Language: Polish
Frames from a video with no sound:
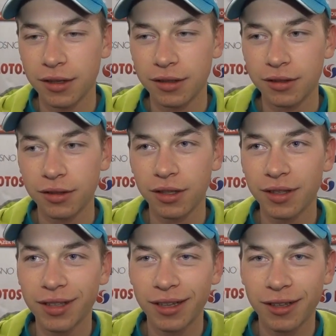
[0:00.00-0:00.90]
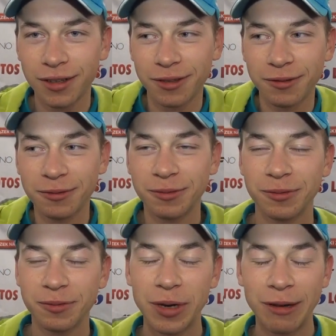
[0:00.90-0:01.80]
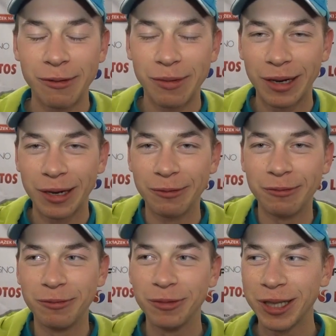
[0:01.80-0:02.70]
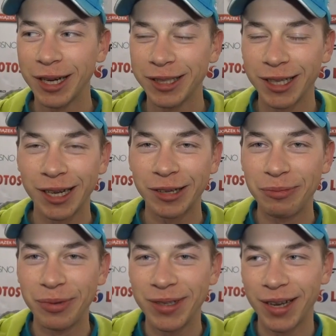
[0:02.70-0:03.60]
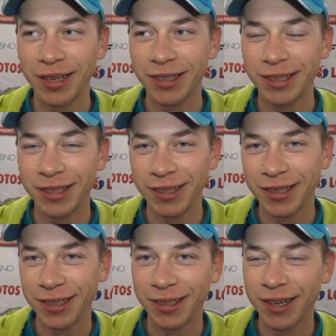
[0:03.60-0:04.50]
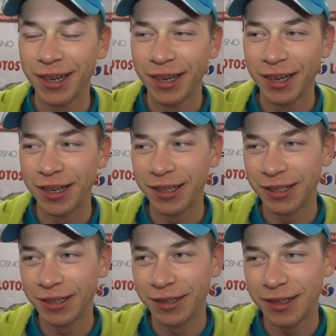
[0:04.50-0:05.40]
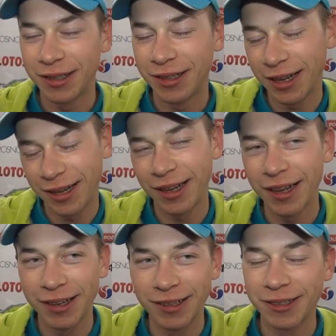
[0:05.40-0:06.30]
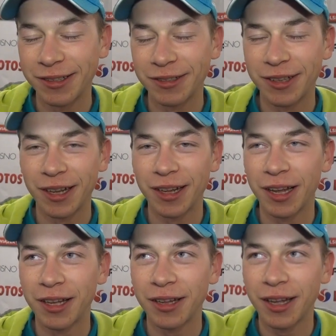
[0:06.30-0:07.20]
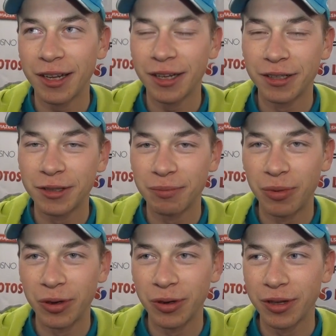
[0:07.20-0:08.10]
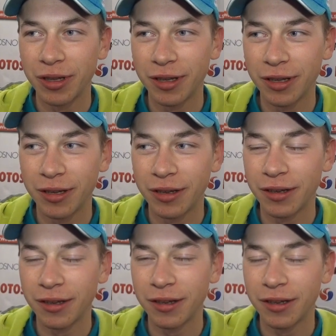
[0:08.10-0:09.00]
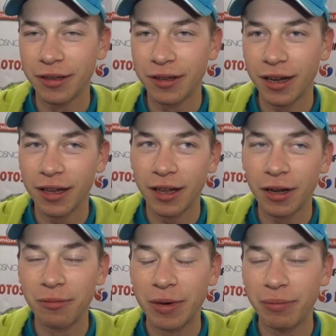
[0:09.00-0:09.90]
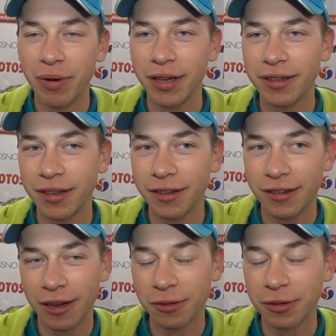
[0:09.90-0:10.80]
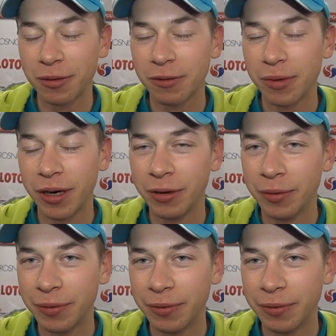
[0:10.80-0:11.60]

No niestety moja wybranka musiała się na to pisać i, i tak jest, no, tak, taki, taki jest sport i, i tak, taką mam pracę, taką sobie wybrałem.